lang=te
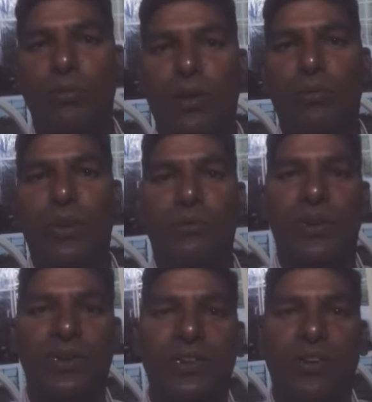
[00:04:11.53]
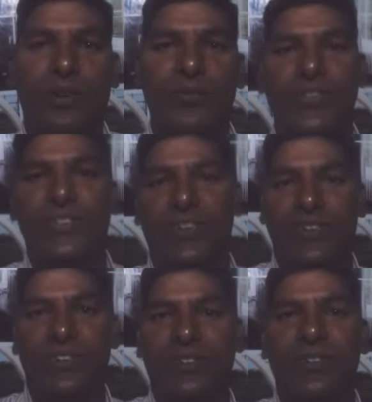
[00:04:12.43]
మా పాప ఆఫీసర్
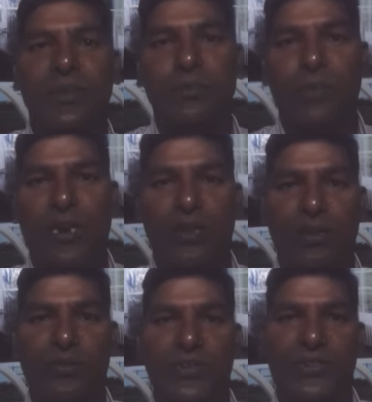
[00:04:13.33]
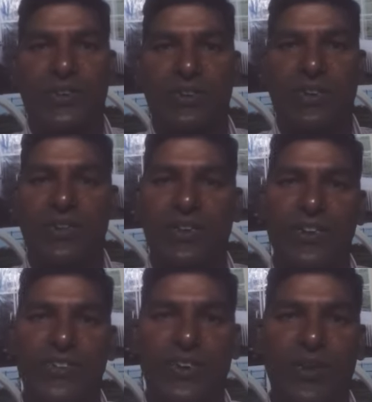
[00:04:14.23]
మెడికల్ ఆఫీసర్ అంతే
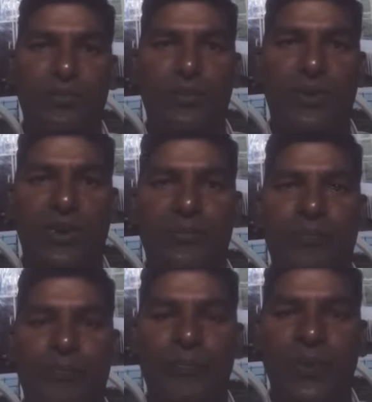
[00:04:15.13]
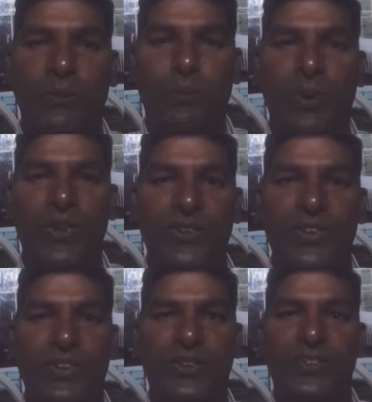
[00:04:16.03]
డిసైడ్ అయిపోవాలి
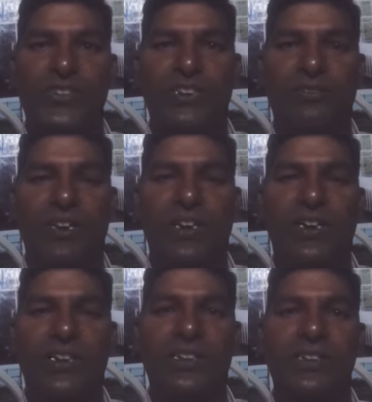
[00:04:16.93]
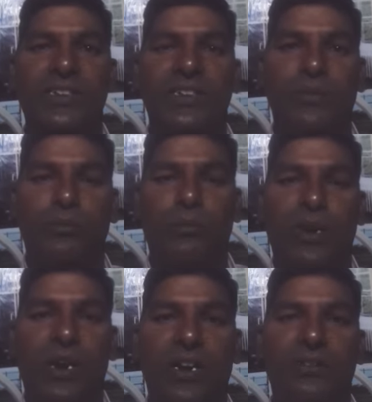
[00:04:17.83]
బేసిక్ నుంచి వెళ్ళి వాళ్ళని
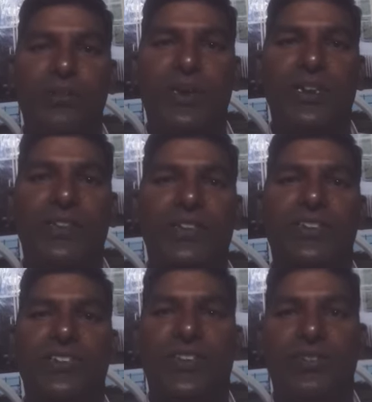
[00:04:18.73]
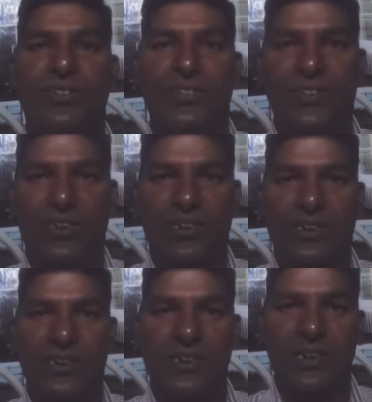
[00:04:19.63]
బాగా విపరీతంగా చదివించాలి
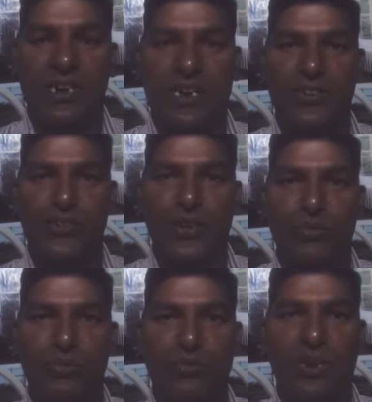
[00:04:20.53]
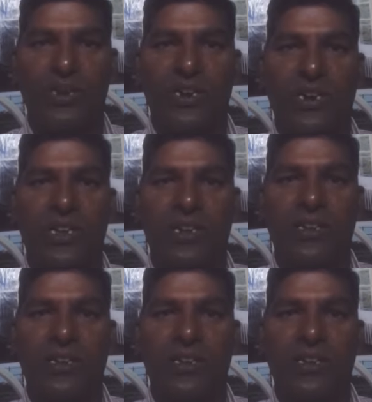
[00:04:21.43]
ఆ చదువు వాళ్ళు ఇక్కడ